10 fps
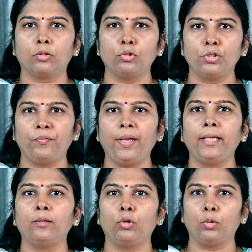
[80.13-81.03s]
கொஞ்சம்
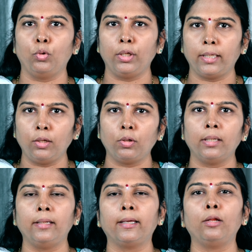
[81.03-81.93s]
வெயிட் ஒரு ஒரு கிலோ
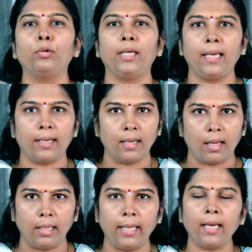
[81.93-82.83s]
ரெண்டு கிலோ
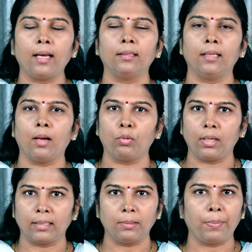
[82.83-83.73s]
ஏறினாலே அந்த
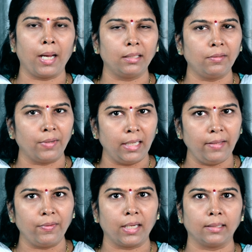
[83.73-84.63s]
அவங்களுக்கு அந்த பாத
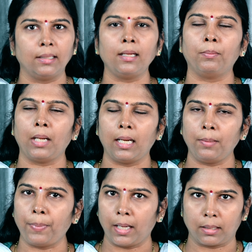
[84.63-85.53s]
வழி வர்றதை நம்மளால்
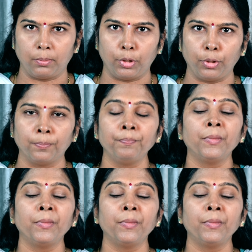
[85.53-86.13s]
பார்க்க முடியும்